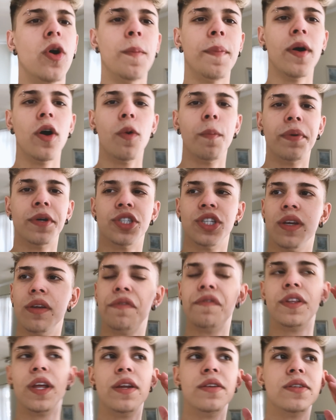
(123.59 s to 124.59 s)
opa, opa, já ia
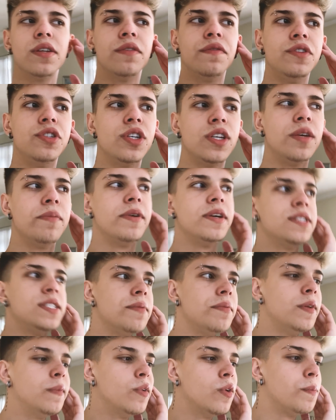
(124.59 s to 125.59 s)
finalizando o vídeo aqui, mas
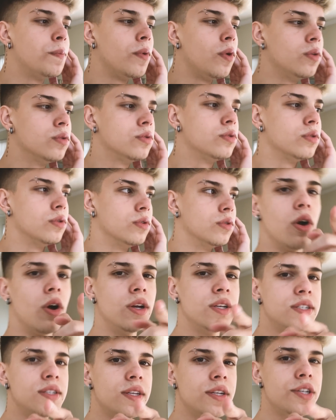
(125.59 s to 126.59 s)
recebendo meu ponto.
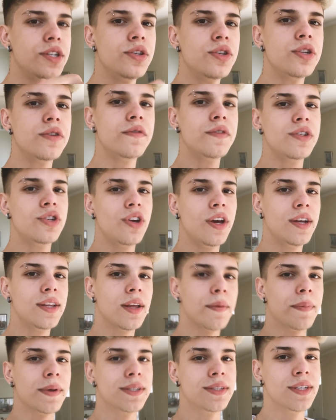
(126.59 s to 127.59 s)
Olha esse trechinho de vídeo aí que
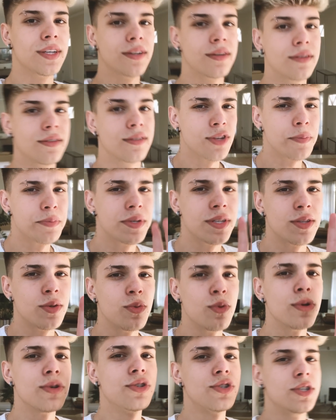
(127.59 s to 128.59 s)
tá passando, só pra você ter
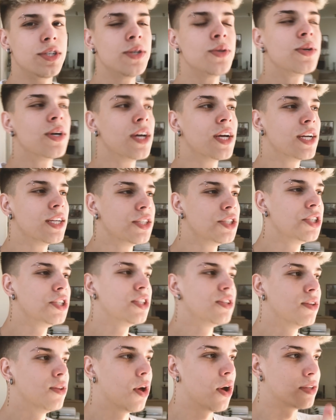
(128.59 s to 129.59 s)
um gostinho
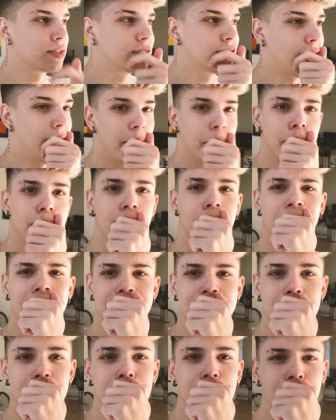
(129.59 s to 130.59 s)
de... Nossa, vai
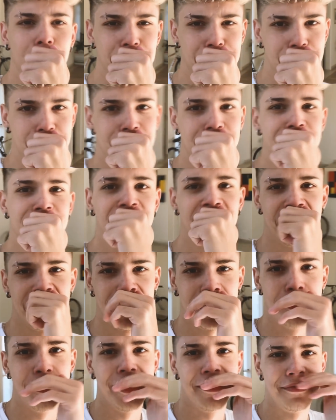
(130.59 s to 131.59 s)
ser muito fora
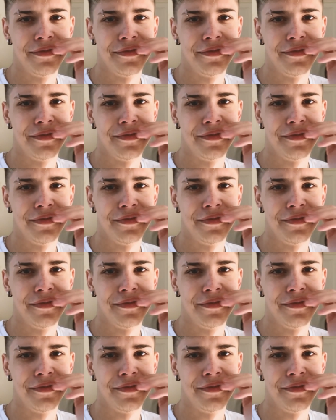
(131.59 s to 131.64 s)
daqui pra